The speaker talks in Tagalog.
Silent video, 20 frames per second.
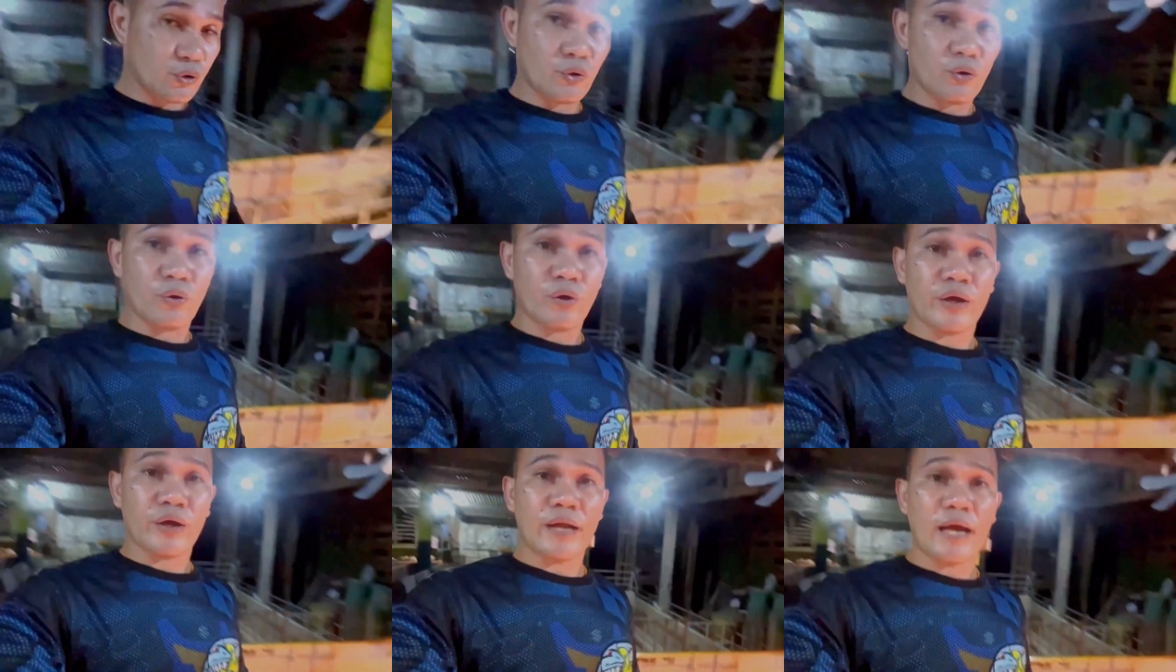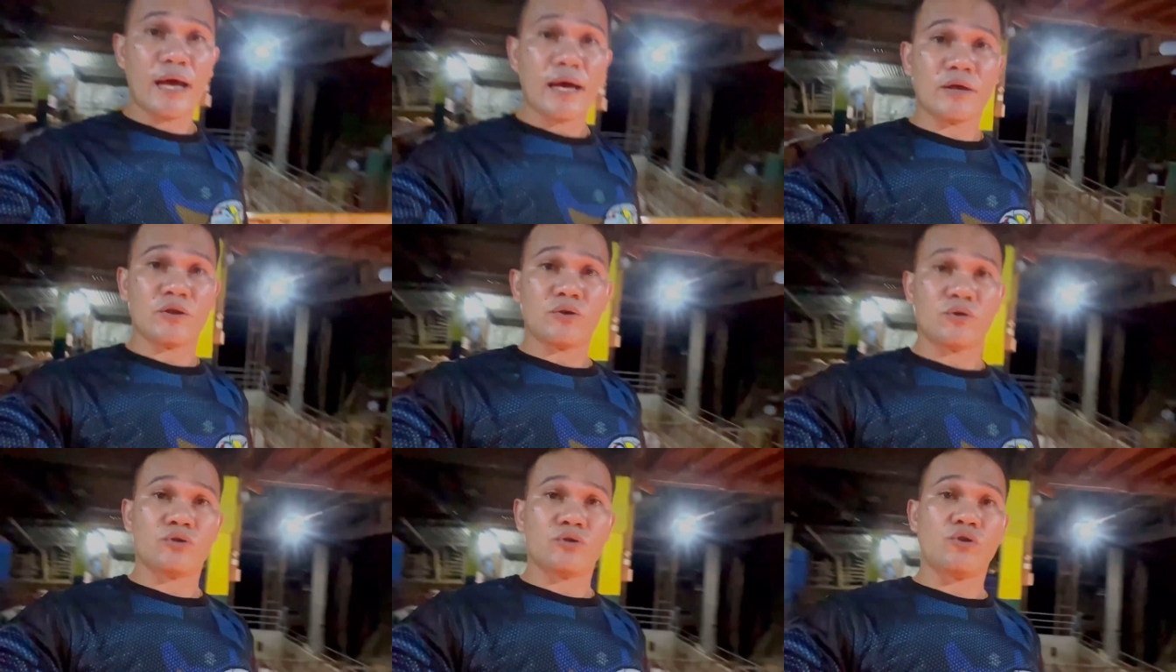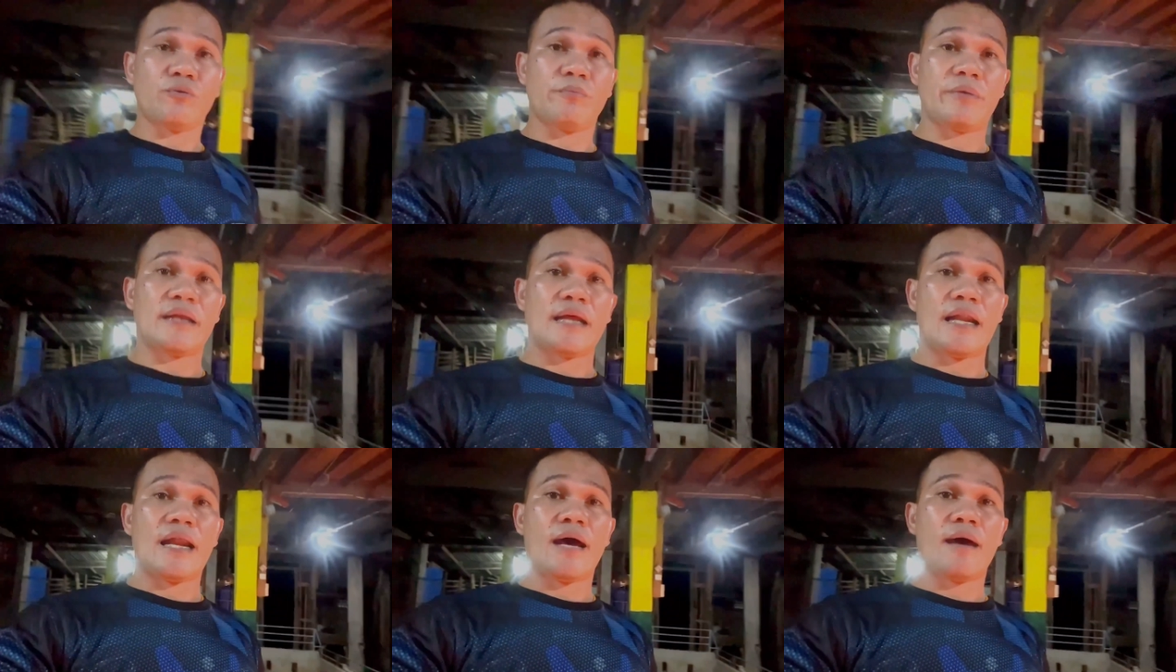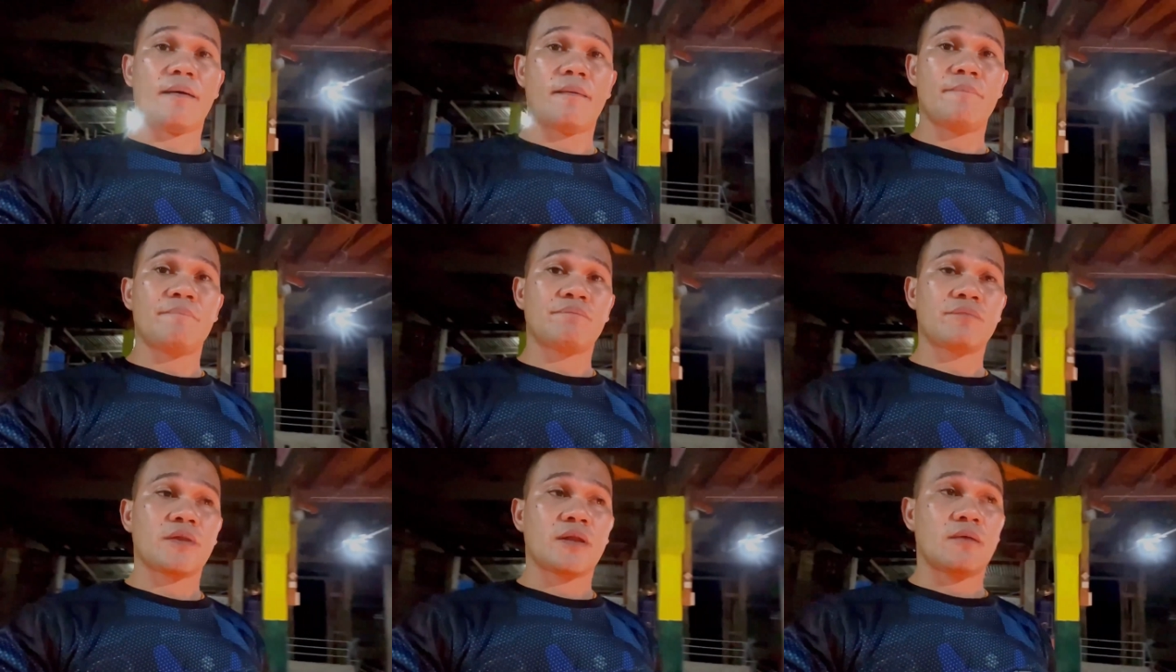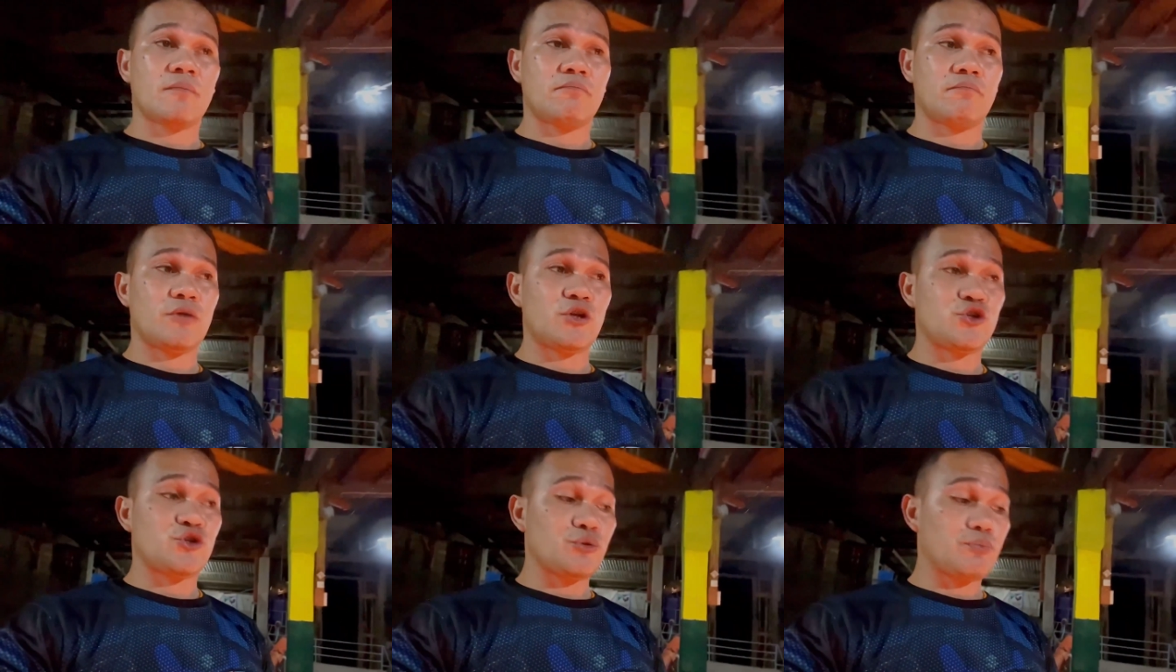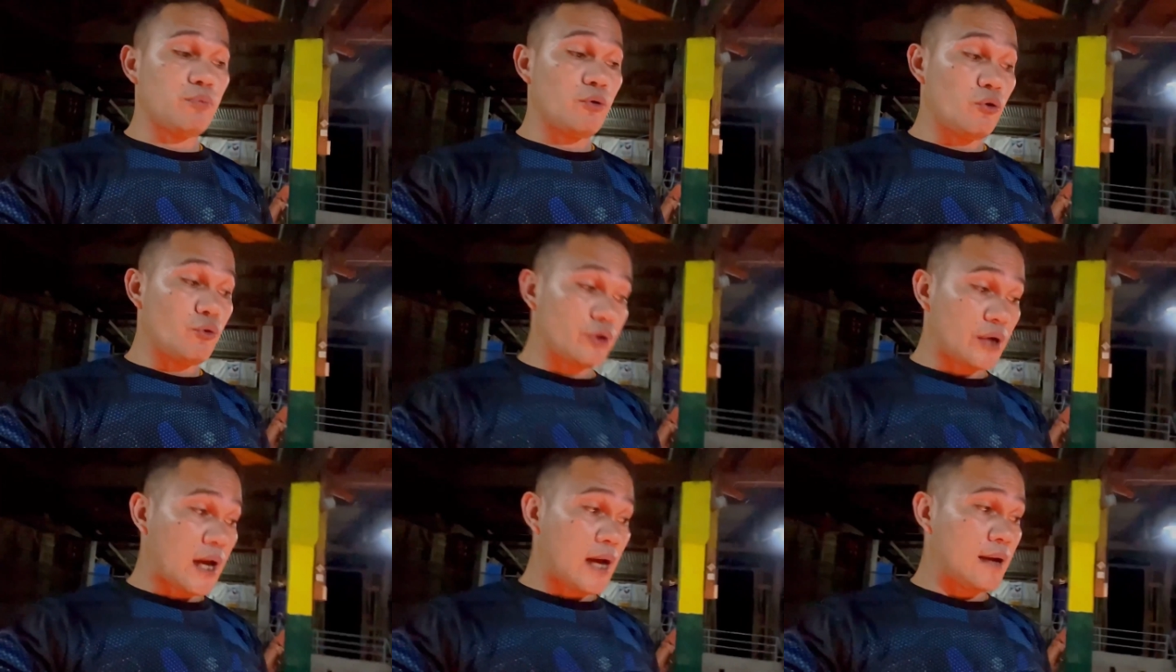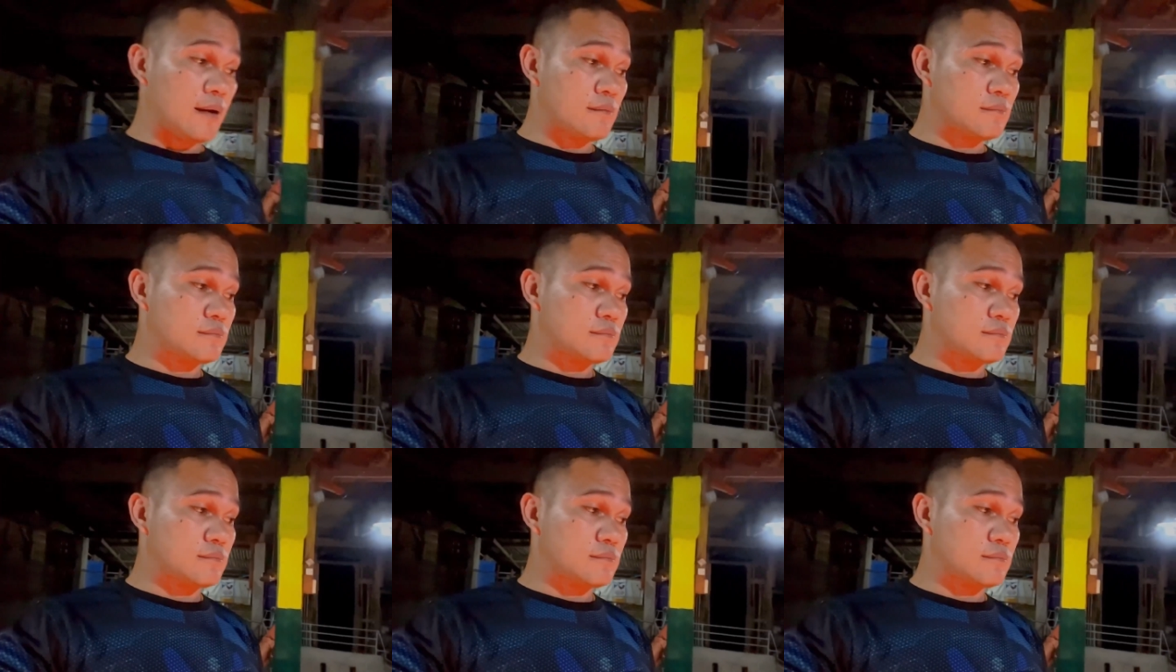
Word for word: okay na yung dumi nila medyo buo na